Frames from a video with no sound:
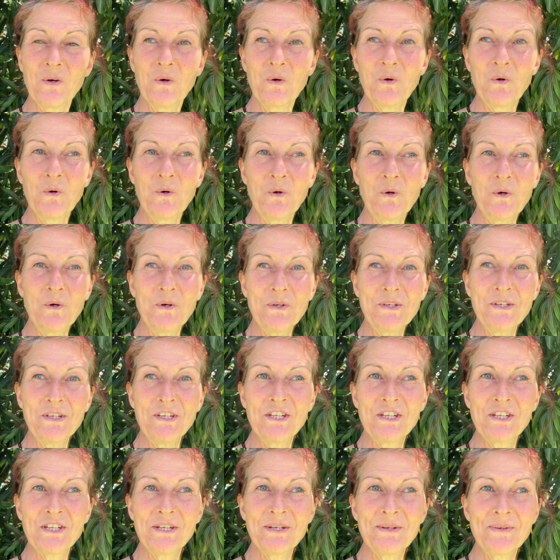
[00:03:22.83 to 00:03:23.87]
und
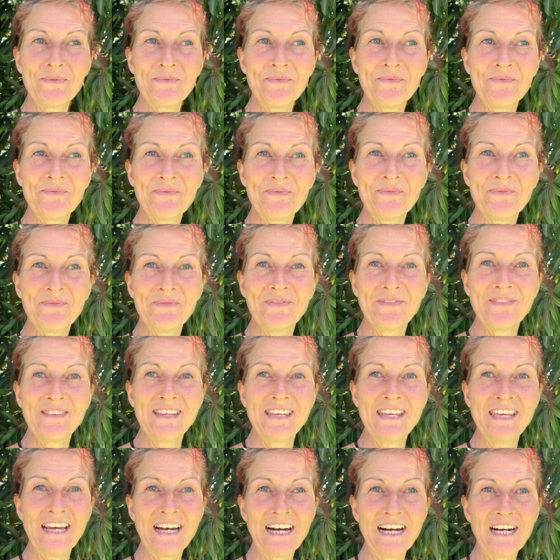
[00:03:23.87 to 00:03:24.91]

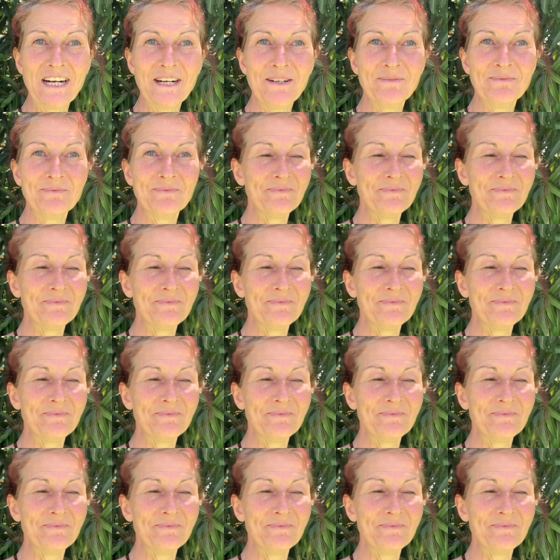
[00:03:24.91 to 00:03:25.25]
ja,